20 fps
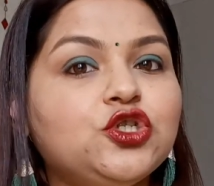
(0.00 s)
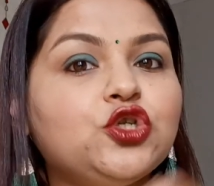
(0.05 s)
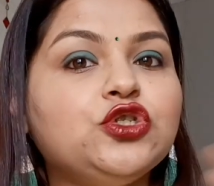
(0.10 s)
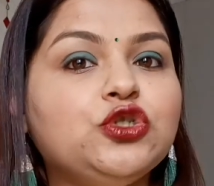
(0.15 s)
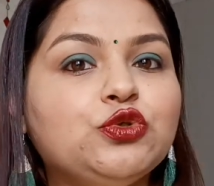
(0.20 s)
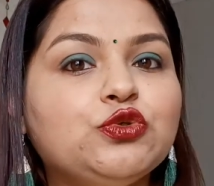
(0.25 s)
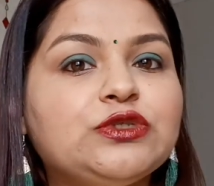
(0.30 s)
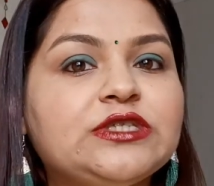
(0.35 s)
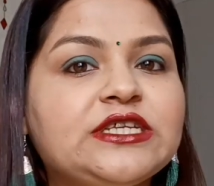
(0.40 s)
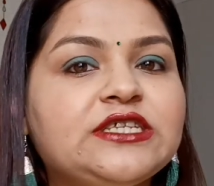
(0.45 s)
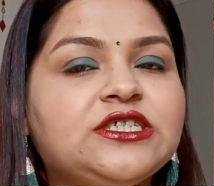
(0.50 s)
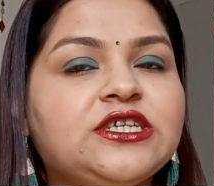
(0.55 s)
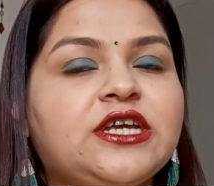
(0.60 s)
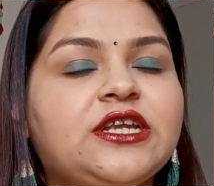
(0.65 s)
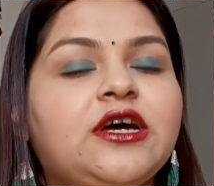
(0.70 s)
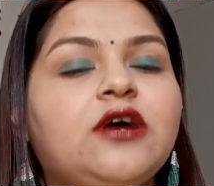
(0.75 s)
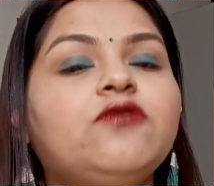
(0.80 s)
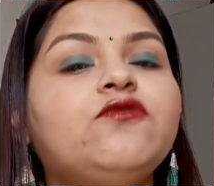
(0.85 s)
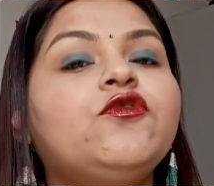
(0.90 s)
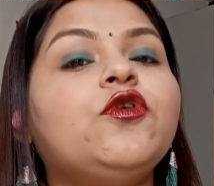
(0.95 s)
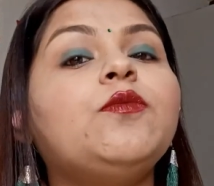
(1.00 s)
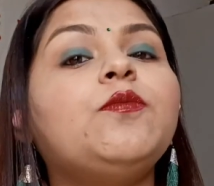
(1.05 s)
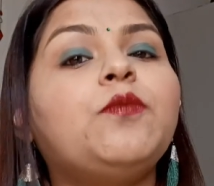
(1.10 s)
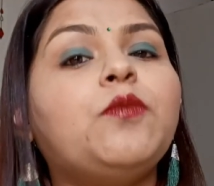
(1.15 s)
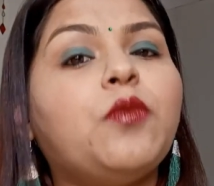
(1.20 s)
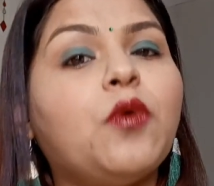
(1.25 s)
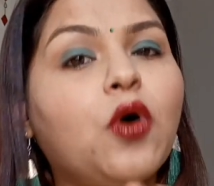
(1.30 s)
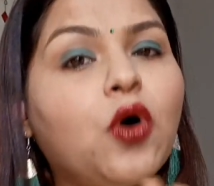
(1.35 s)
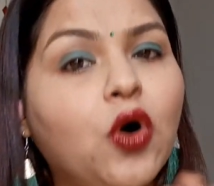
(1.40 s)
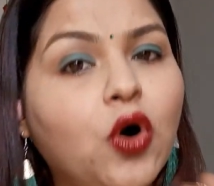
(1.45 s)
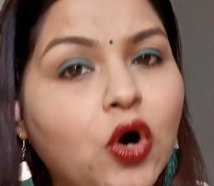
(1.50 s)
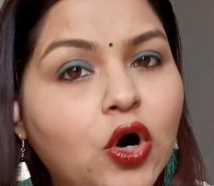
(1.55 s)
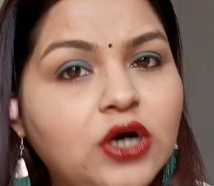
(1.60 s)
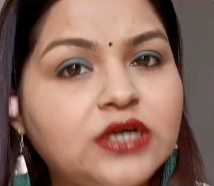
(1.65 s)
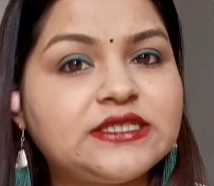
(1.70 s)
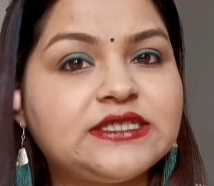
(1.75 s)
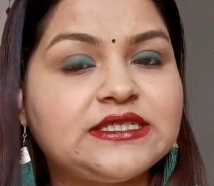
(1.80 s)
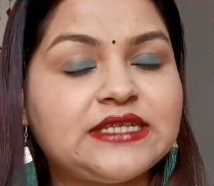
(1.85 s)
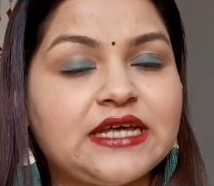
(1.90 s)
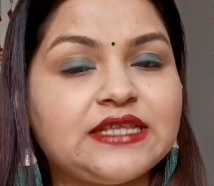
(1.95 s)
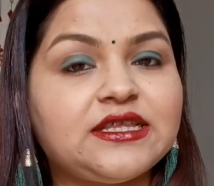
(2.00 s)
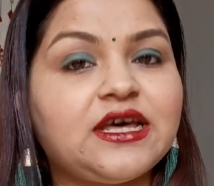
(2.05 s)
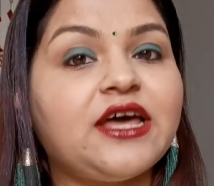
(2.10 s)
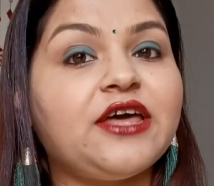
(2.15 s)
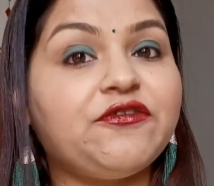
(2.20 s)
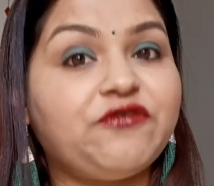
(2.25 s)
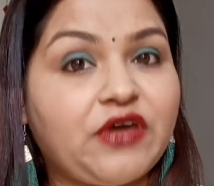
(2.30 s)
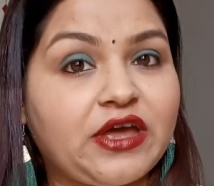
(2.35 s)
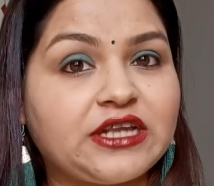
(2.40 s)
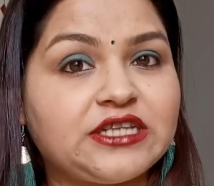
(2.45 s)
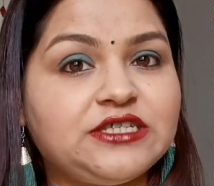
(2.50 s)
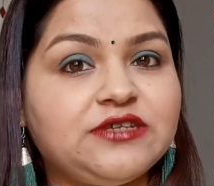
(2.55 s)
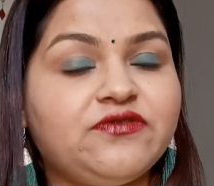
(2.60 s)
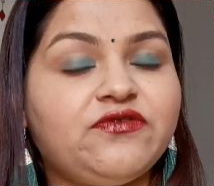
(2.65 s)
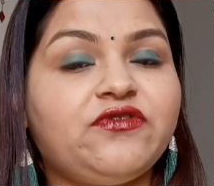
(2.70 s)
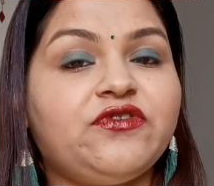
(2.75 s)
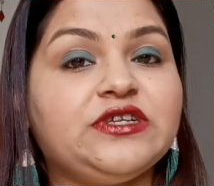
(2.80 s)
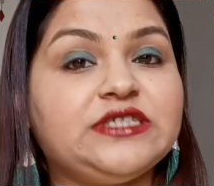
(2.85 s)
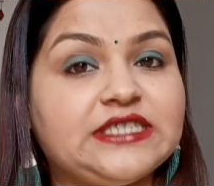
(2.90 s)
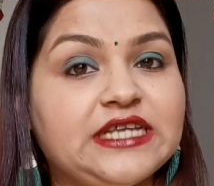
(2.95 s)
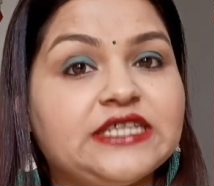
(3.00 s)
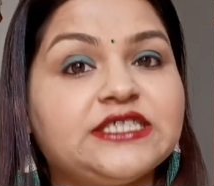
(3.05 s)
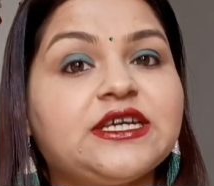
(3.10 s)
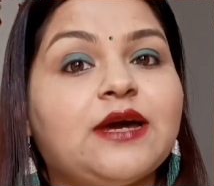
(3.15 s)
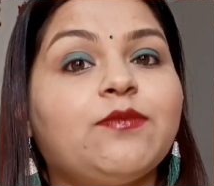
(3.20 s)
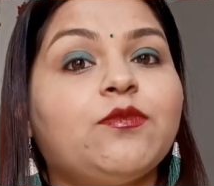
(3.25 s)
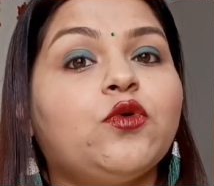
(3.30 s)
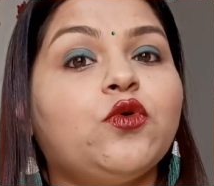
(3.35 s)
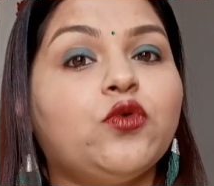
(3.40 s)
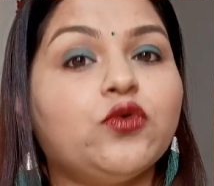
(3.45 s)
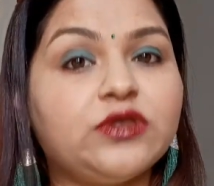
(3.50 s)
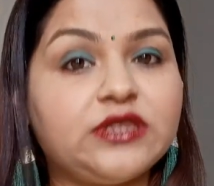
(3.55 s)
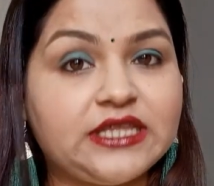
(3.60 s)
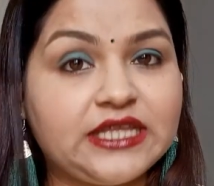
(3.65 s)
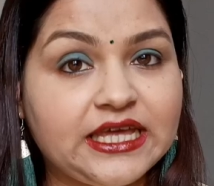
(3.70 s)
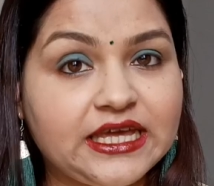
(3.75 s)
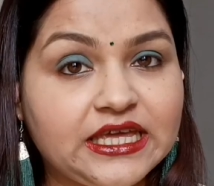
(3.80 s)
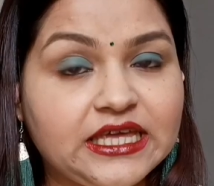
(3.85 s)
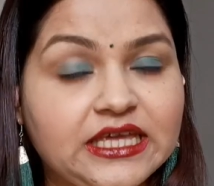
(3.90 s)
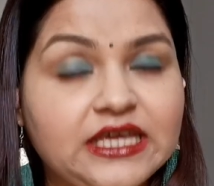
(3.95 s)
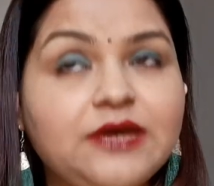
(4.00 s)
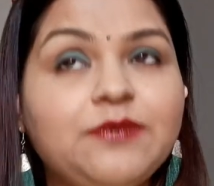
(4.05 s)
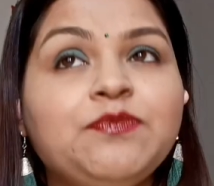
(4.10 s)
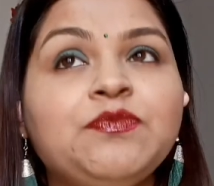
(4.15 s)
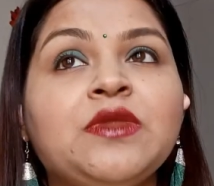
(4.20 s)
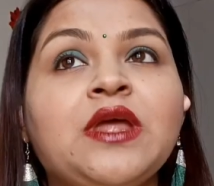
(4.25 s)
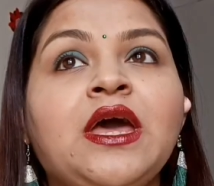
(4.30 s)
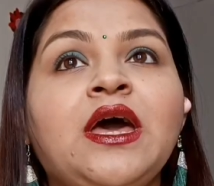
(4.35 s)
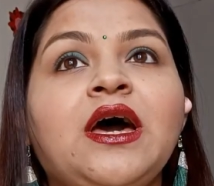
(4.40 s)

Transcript: जो यूसेज है ना वो बहुत ज़्यादा इफेक्टिव रिजल्ट आपको देगी